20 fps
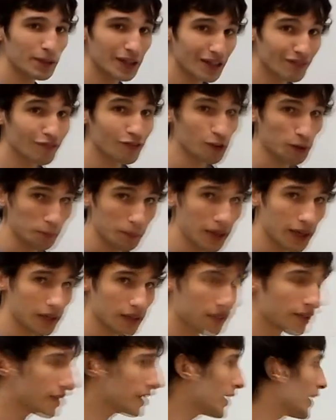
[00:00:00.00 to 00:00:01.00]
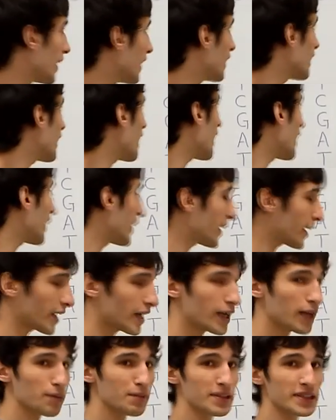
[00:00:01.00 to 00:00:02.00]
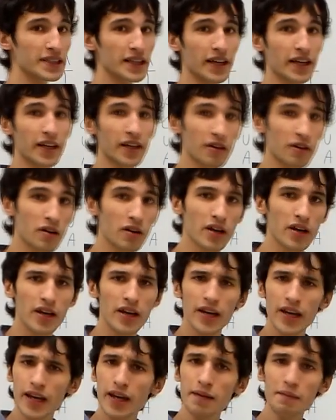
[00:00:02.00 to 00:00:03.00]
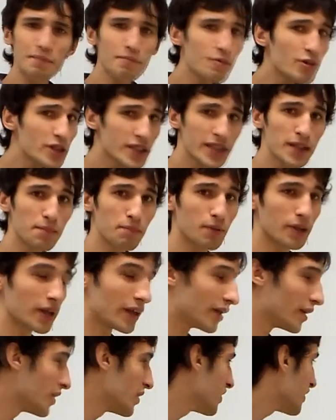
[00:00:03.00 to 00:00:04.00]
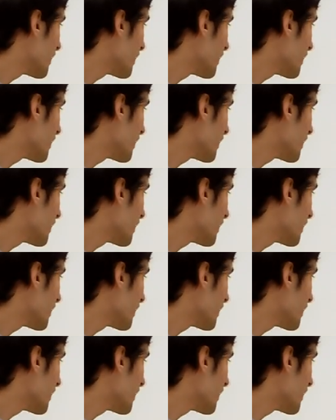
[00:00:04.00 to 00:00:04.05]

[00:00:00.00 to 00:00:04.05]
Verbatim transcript: para formar el ARN mensajero. Es muy simple,